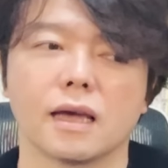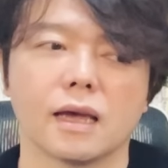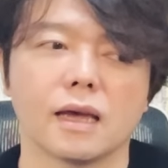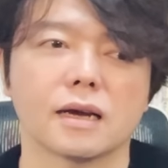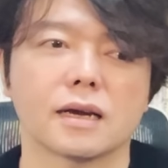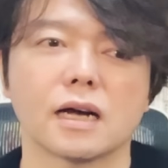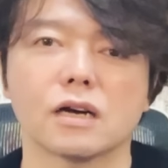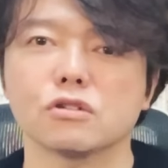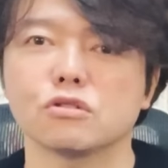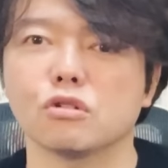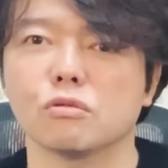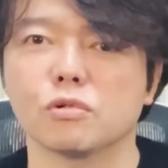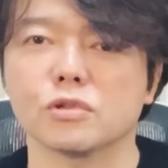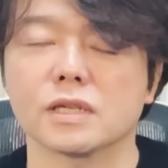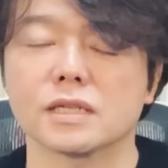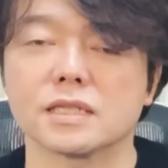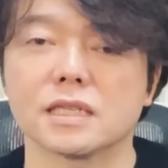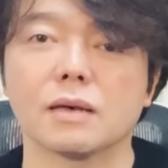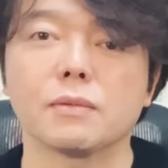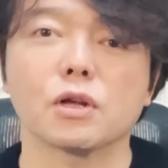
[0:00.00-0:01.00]
えー、覚悟を持っ
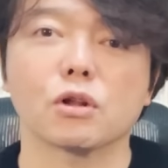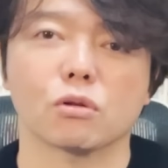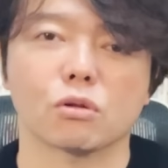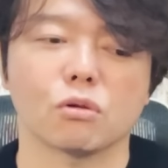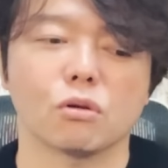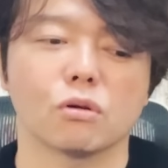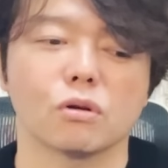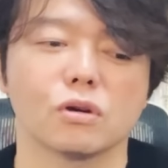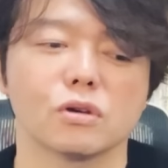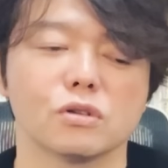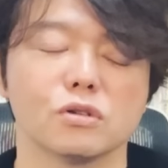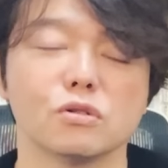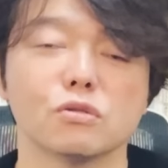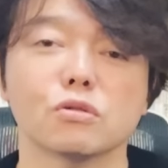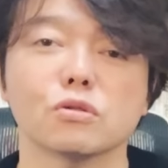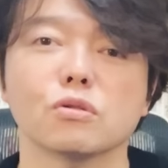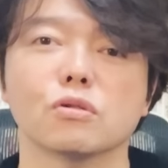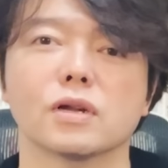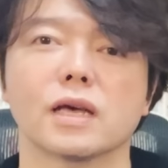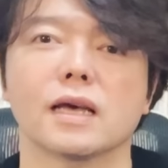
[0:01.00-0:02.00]
て攻めろという
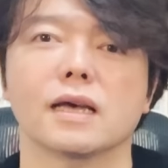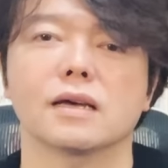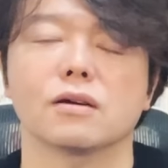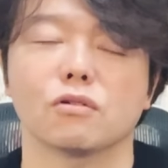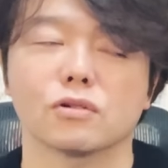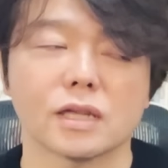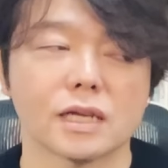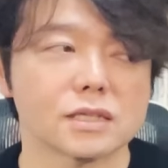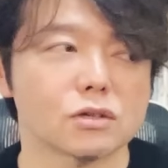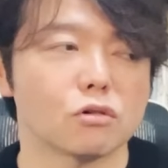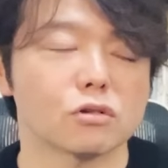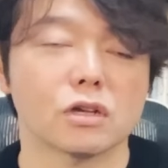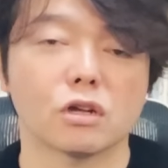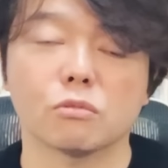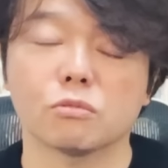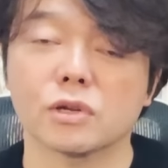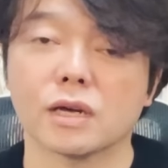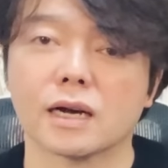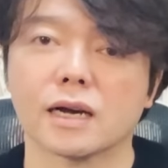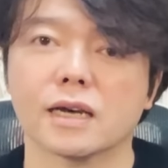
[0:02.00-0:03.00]
ことをね、確か織田
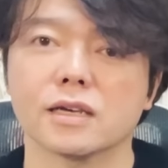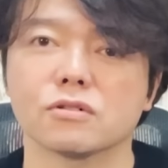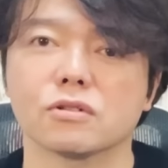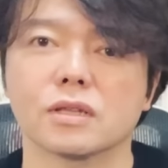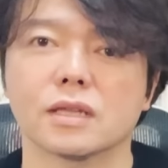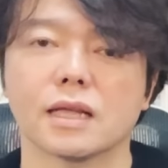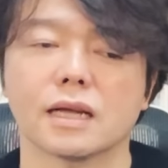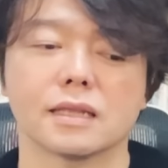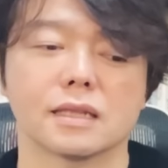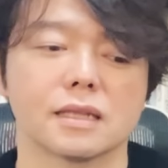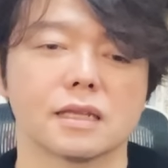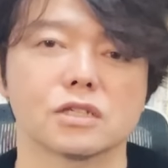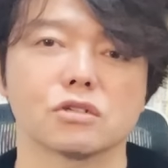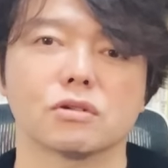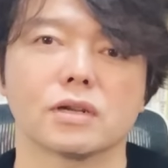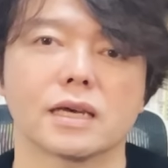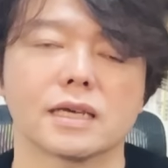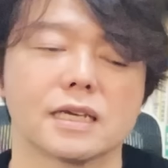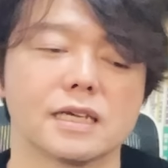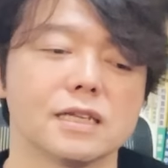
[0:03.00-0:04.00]
信長が言ったんです
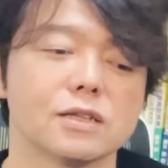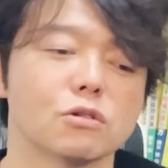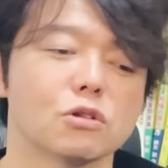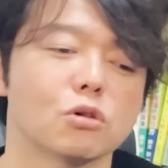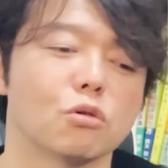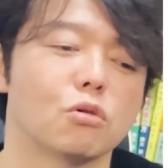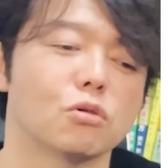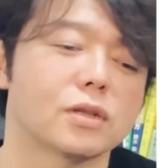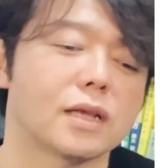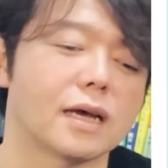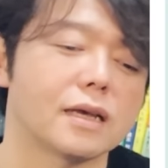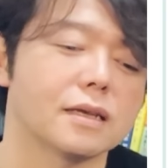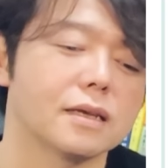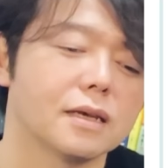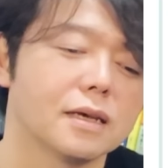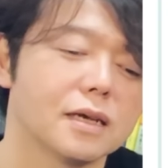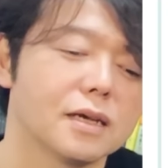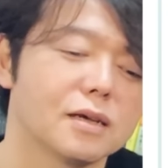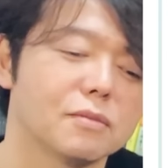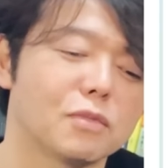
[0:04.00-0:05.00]
よね。切り取り放題。
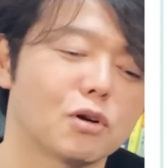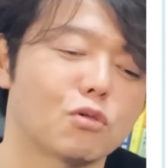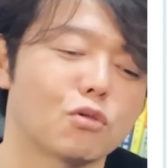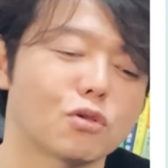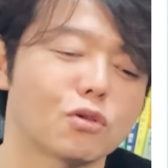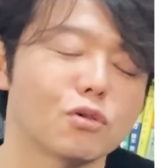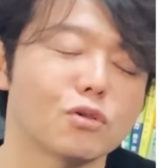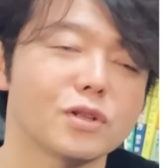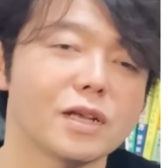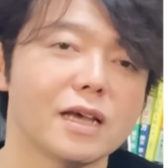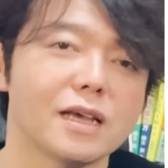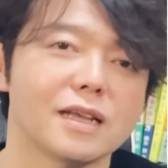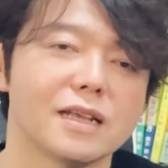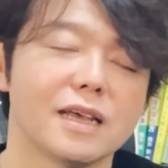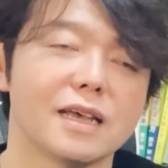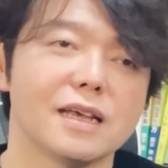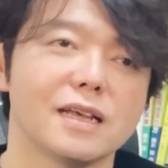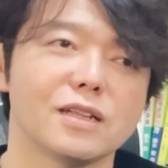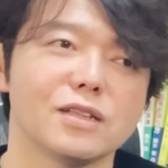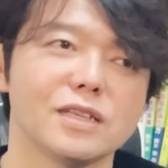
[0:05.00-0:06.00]
まあ、ここをね、
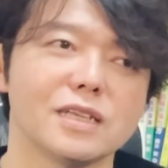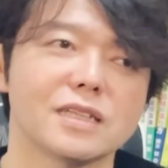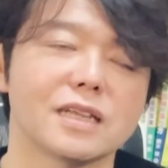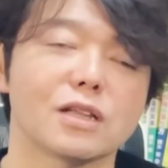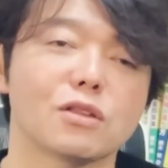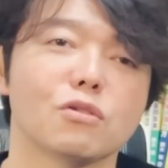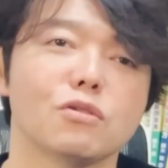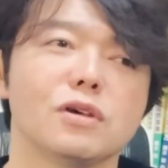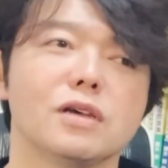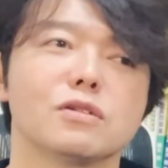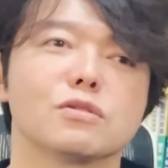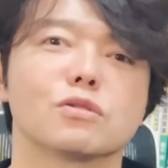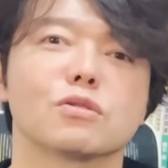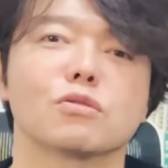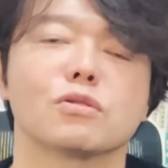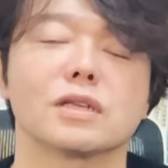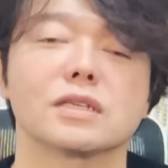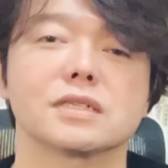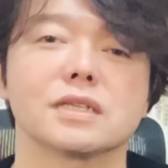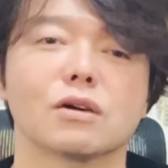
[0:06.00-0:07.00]
えー、に例える
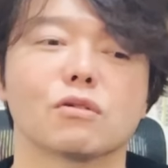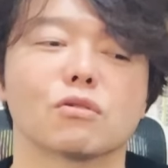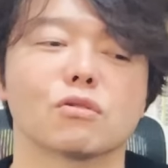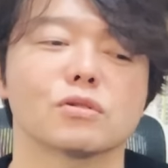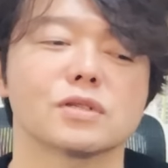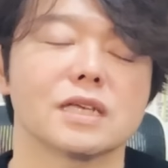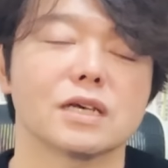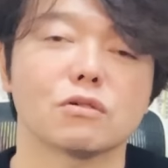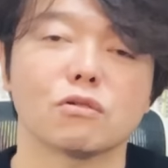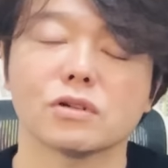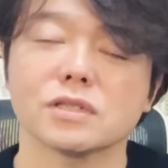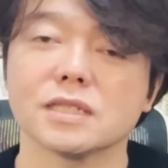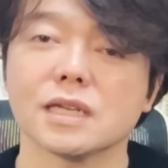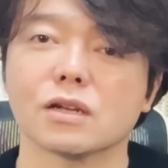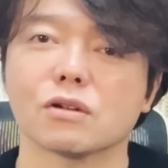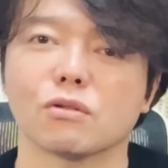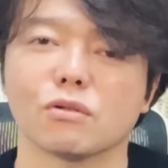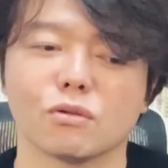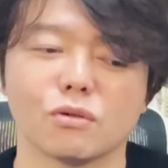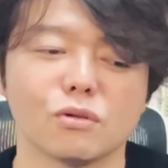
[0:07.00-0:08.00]
とですね、この戦国時
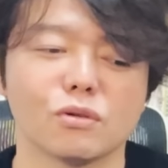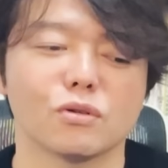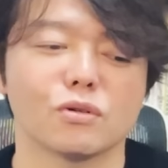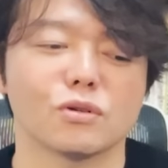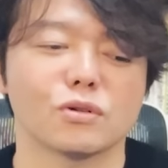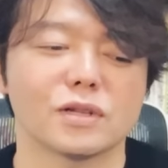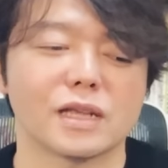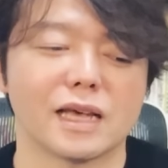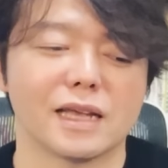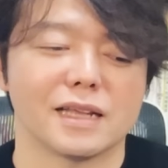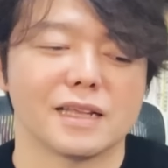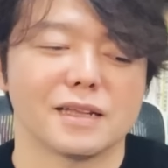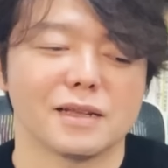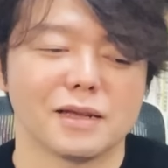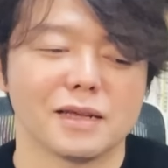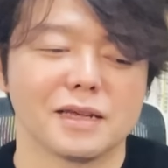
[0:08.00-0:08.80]
代の、ね、